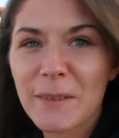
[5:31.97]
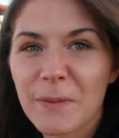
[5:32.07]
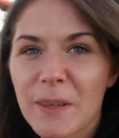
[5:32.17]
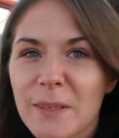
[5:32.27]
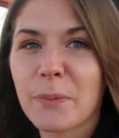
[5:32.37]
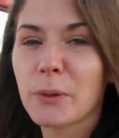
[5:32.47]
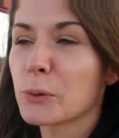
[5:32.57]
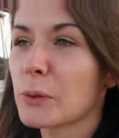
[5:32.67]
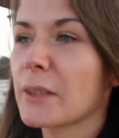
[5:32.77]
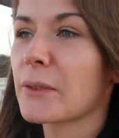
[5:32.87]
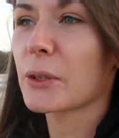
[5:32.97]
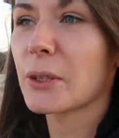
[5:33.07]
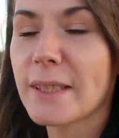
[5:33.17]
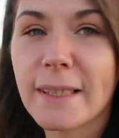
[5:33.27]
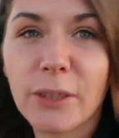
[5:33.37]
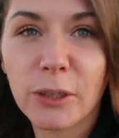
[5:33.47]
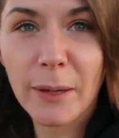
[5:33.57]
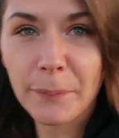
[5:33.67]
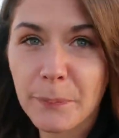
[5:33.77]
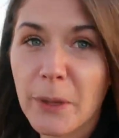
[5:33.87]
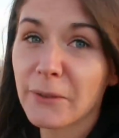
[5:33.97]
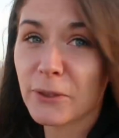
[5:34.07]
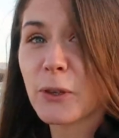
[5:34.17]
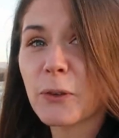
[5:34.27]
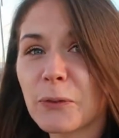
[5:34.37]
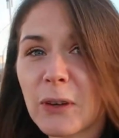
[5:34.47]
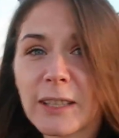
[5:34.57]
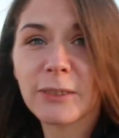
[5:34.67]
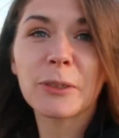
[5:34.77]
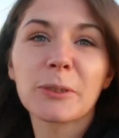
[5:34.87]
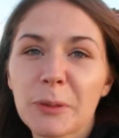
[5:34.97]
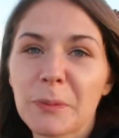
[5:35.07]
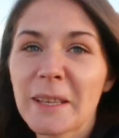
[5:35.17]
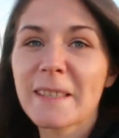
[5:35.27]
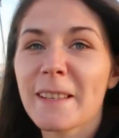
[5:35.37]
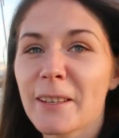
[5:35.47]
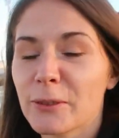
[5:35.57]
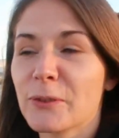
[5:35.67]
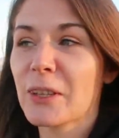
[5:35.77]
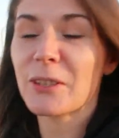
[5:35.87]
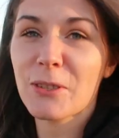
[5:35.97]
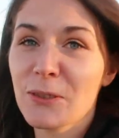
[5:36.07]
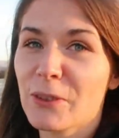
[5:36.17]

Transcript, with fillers: z Was był tutaj w okolicy, to na pewno warto to miejsce odwiedzić.